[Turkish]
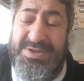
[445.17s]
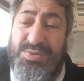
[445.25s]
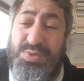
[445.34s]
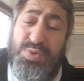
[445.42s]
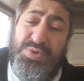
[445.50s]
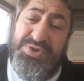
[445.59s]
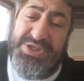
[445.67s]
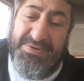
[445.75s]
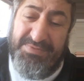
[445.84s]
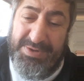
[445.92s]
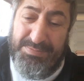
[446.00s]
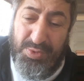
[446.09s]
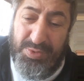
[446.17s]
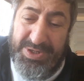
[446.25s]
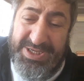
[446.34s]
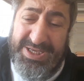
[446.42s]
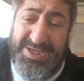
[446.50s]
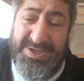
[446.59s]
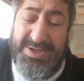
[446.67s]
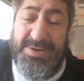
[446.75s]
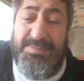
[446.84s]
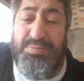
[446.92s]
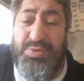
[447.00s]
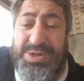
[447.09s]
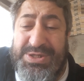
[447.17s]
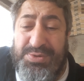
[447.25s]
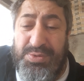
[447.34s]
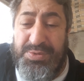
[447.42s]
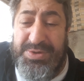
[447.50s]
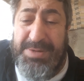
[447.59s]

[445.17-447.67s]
yüz çevrilme olayı bu Resul'ün